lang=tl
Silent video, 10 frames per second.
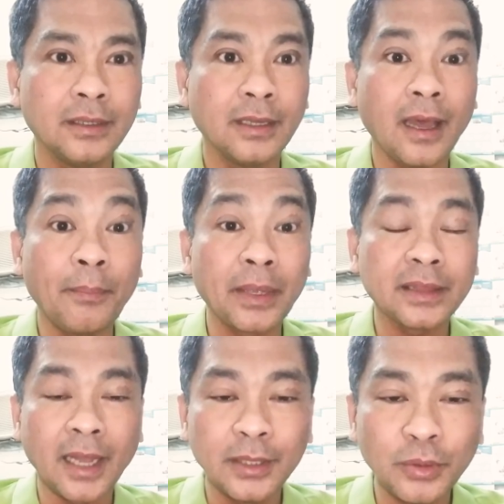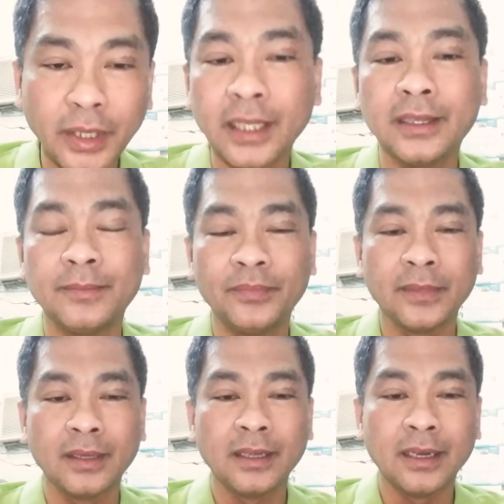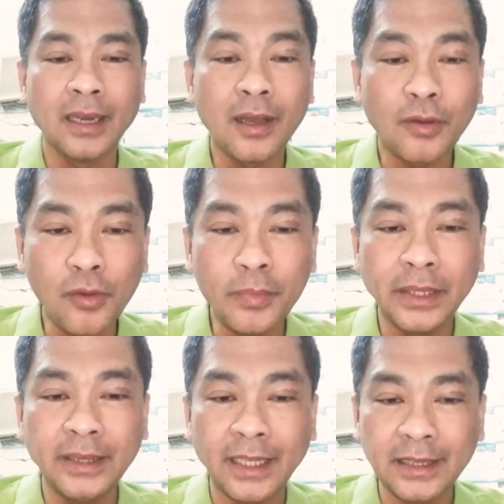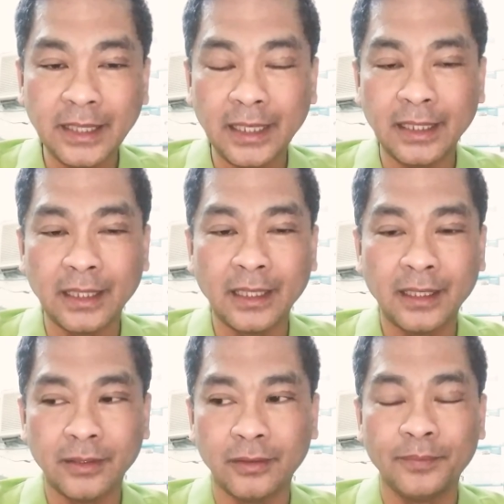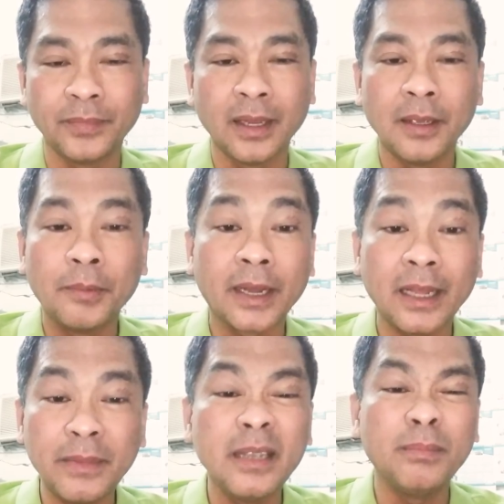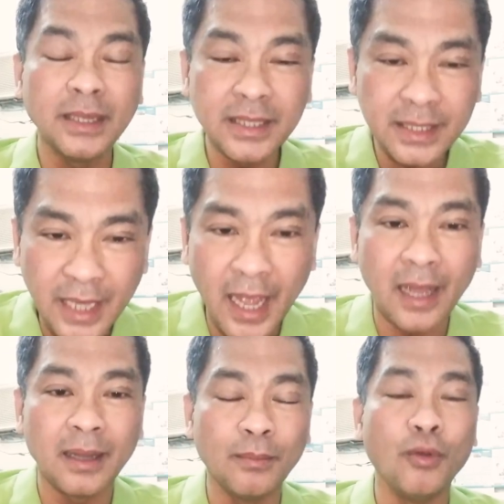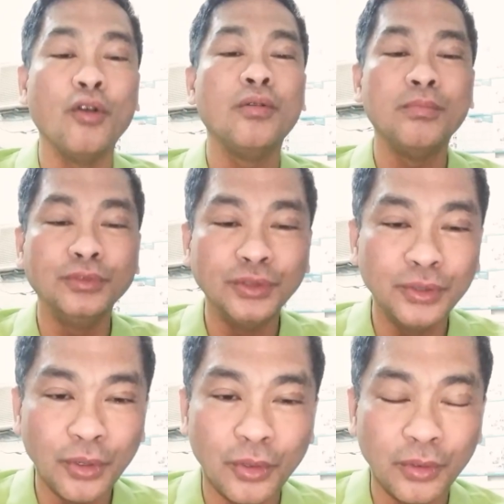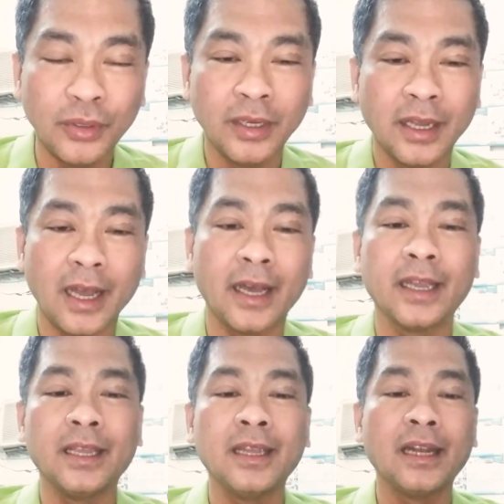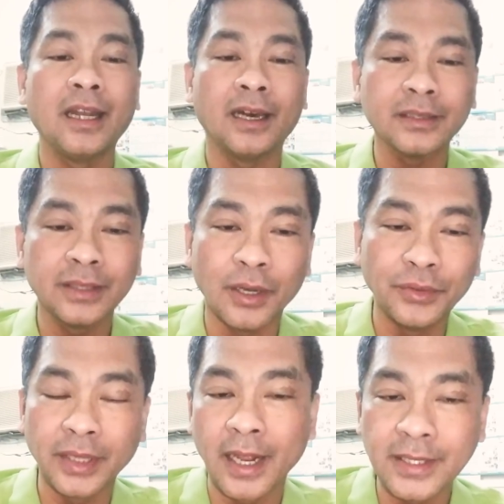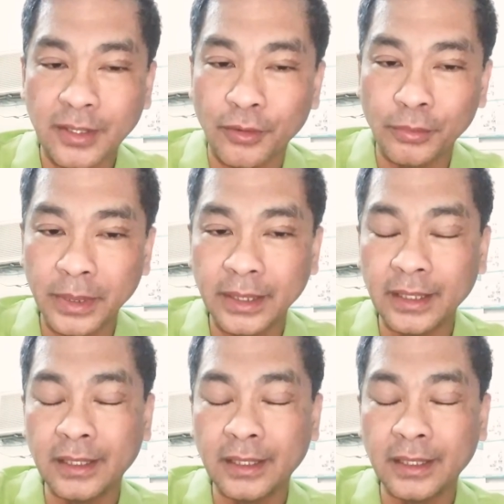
na apektado rin ng COVID-19. No? Maraming bansa, buong mundo ay lockdown dahil sa COVID.